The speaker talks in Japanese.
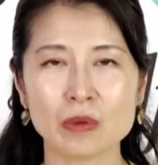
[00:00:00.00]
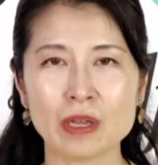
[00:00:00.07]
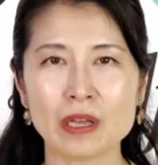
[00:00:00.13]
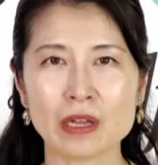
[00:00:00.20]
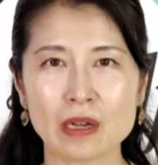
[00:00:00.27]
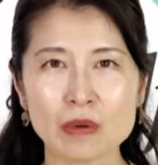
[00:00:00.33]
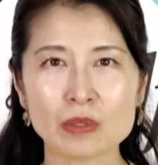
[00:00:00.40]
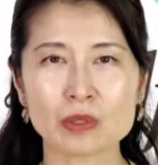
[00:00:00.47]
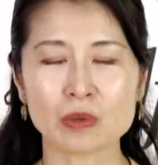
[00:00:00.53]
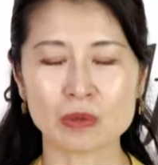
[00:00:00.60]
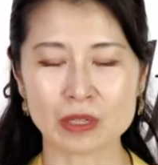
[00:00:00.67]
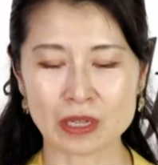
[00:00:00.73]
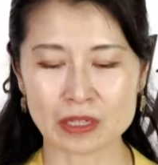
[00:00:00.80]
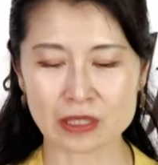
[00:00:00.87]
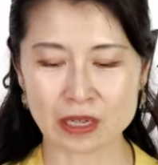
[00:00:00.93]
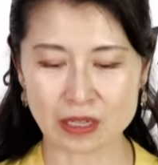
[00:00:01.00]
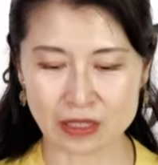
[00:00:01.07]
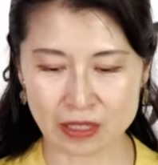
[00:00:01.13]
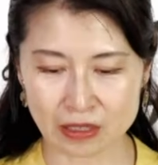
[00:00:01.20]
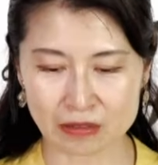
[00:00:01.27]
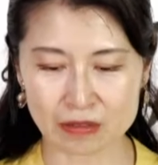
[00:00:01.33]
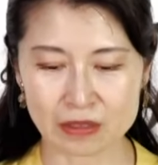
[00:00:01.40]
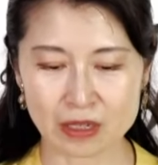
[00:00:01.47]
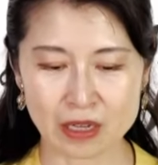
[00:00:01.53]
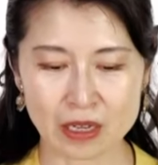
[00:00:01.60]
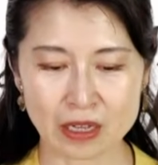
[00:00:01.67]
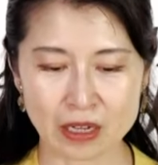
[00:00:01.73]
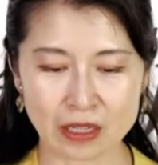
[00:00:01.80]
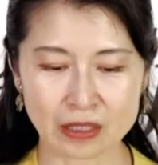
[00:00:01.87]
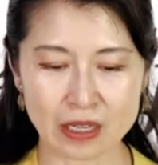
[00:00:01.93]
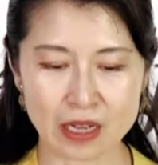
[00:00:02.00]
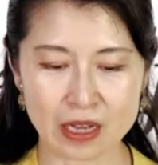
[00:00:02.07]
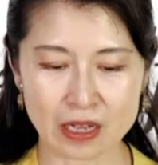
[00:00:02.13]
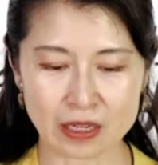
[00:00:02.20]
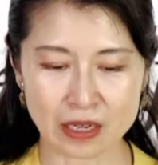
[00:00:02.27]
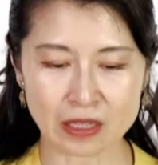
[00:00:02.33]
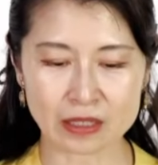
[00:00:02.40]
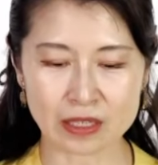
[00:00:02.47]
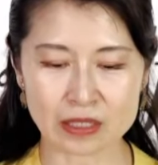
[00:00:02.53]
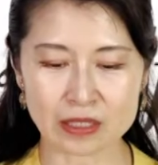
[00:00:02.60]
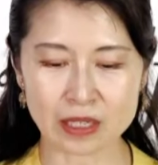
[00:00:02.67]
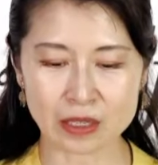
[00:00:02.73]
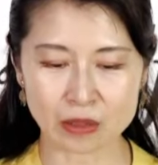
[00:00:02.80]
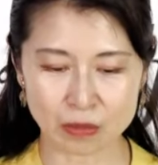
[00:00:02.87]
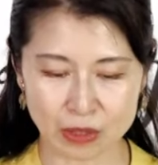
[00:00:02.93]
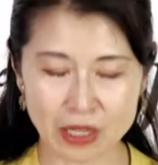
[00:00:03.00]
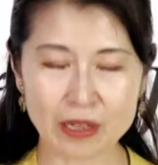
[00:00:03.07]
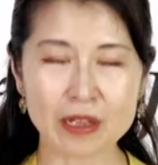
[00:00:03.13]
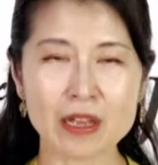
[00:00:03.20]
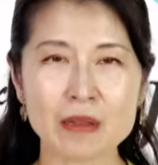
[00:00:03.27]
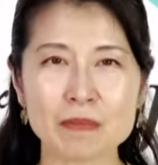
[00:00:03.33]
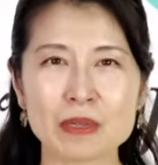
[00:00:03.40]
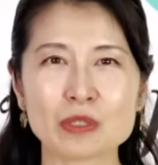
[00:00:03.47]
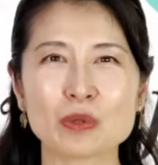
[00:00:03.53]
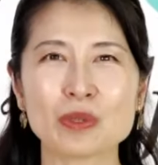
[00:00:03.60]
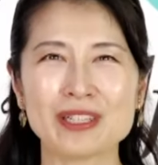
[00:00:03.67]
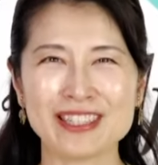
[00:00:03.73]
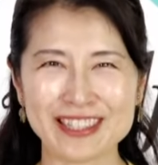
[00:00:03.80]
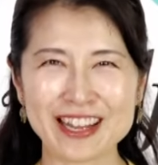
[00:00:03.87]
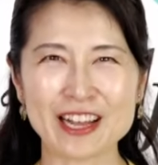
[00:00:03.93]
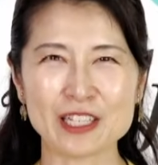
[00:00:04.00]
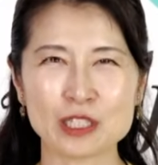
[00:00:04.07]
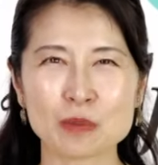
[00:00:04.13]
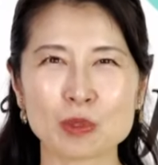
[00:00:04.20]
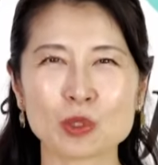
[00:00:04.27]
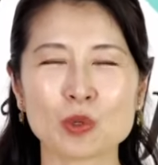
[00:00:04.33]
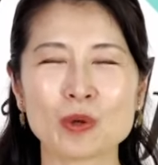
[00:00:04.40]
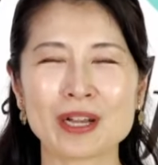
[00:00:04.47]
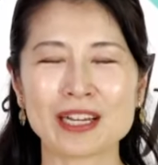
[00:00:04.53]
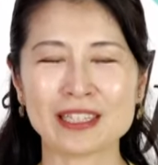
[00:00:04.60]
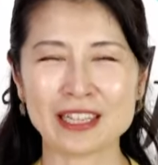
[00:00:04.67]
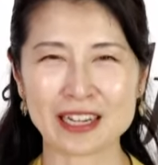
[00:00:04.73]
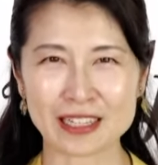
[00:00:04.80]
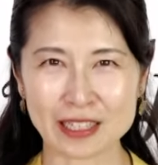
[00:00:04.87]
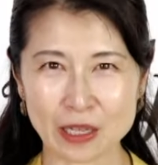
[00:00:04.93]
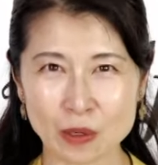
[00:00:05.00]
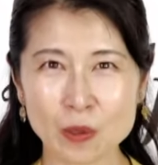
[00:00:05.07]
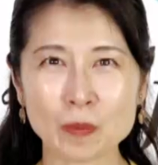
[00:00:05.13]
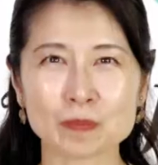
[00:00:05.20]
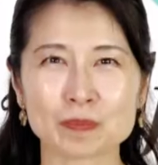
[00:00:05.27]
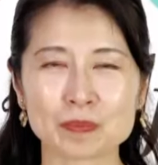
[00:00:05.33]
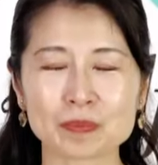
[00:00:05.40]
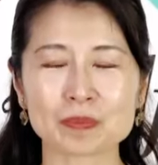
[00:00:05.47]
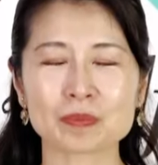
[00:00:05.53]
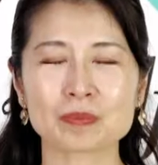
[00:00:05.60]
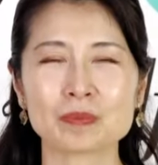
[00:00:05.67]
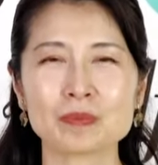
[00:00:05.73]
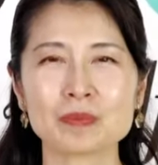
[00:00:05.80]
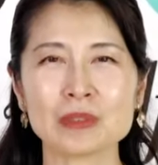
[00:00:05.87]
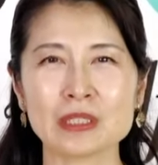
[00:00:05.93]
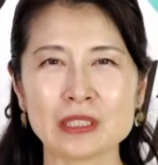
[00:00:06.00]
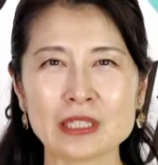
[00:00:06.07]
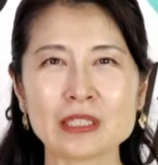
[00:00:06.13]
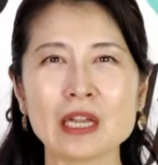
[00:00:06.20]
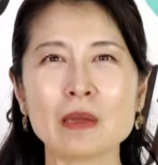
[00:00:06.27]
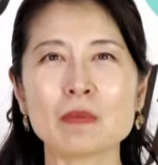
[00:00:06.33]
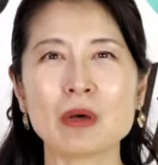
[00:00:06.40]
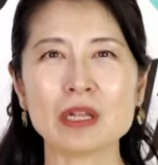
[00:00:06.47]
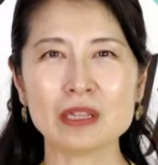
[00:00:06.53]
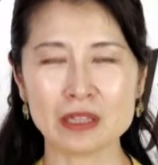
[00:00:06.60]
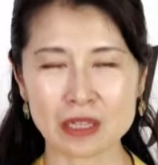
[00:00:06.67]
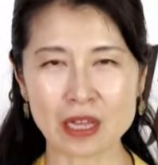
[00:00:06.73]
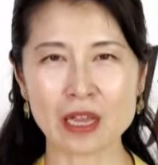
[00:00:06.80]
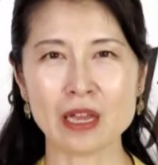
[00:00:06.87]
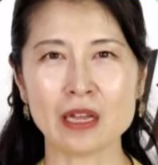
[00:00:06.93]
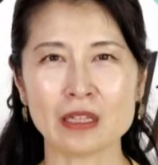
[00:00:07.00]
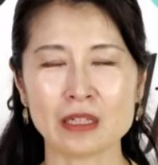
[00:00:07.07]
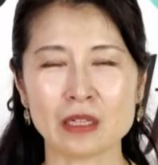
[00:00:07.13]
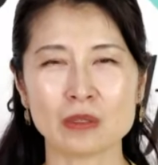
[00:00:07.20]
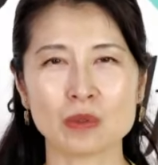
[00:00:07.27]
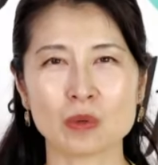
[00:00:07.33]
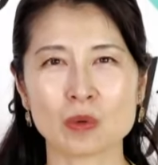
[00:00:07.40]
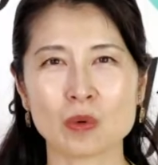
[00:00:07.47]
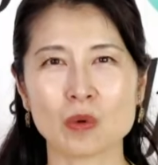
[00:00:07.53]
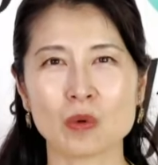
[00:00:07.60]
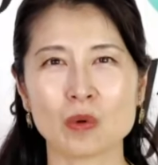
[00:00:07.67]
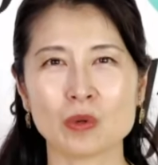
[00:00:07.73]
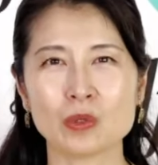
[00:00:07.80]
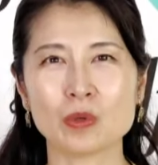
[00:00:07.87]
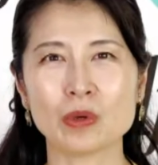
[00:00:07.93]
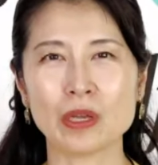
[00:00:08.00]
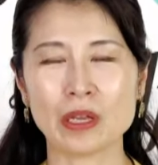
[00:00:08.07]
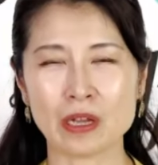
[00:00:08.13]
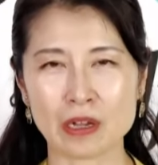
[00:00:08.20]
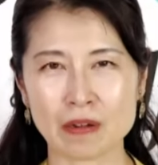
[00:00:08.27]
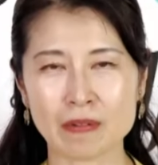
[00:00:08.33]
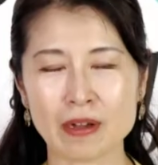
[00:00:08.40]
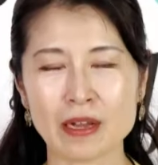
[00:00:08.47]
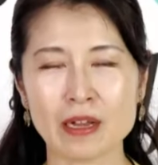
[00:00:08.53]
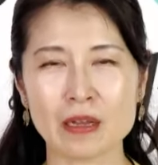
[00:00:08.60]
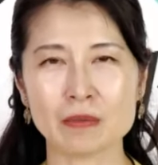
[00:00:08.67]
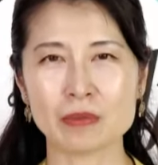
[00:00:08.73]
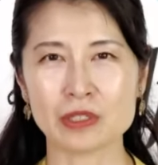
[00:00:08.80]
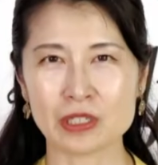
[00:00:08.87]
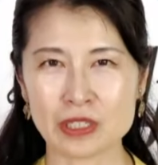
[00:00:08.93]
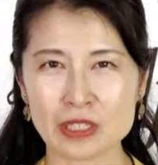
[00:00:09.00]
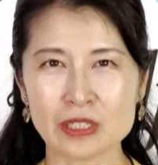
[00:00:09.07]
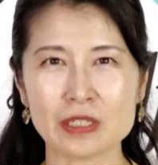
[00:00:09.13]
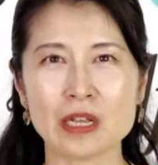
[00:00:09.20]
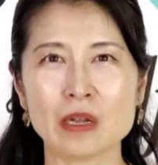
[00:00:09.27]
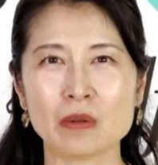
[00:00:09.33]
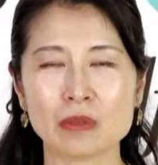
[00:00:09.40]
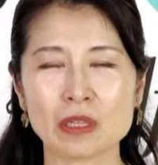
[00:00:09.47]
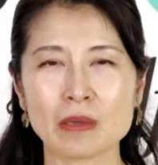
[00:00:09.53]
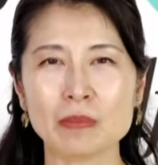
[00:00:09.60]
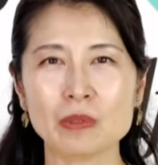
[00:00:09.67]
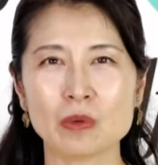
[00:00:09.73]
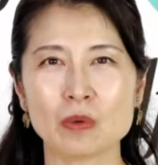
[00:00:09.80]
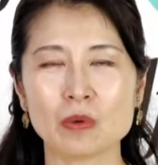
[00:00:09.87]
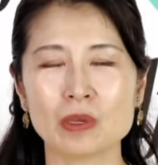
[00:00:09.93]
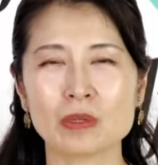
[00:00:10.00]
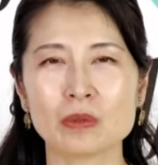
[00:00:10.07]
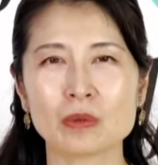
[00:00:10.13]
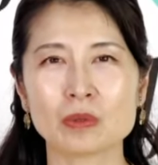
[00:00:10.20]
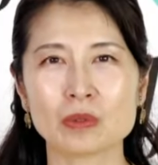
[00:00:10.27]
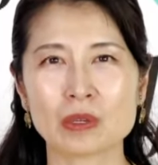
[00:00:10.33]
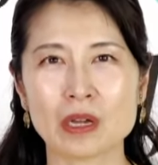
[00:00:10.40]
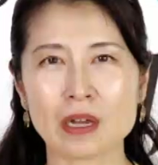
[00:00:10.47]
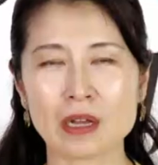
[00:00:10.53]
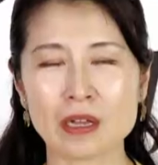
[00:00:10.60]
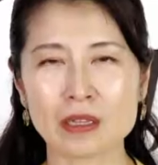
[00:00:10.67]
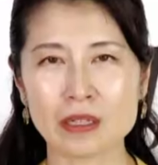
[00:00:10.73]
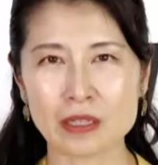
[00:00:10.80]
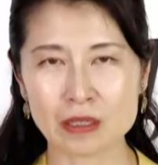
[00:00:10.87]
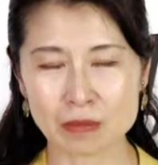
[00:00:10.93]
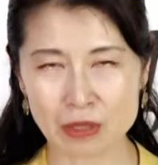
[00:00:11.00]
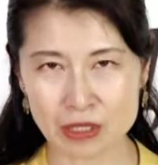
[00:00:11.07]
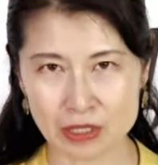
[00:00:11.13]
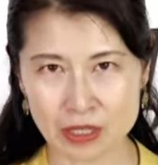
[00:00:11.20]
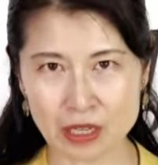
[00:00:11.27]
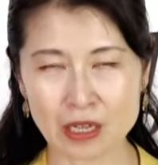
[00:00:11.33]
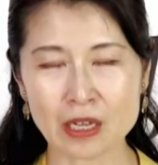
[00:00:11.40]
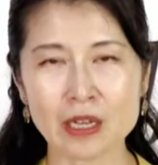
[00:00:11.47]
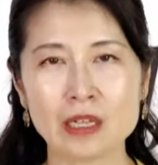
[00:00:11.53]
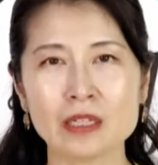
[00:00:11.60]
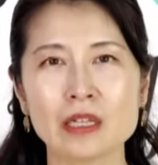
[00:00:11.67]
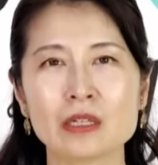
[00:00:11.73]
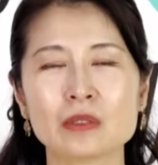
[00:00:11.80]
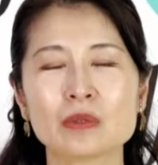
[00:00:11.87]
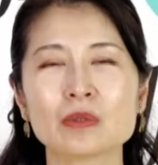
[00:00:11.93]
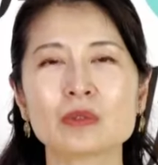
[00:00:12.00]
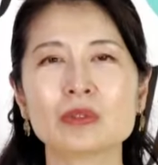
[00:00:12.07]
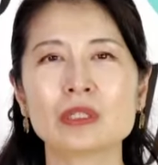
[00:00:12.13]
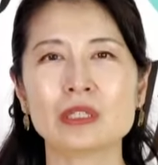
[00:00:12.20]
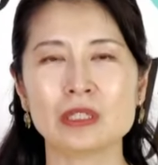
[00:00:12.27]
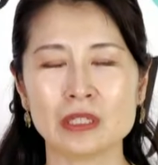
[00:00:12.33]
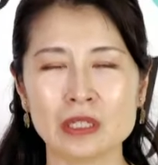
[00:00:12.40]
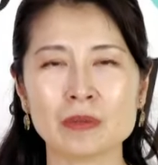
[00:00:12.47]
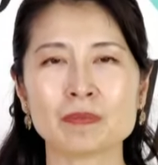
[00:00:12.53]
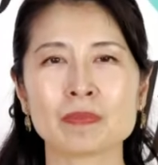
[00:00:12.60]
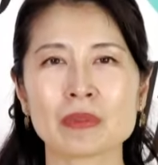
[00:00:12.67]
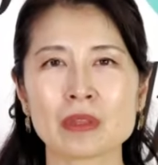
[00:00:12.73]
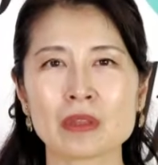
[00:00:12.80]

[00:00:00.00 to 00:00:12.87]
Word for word: 皇陛下を尊敬されている方なんですけれどもね、まあ、そういった地元の方々の支えもあって天皇皇后両陛下は無事に慰霊の旅を終えることができました。でその時に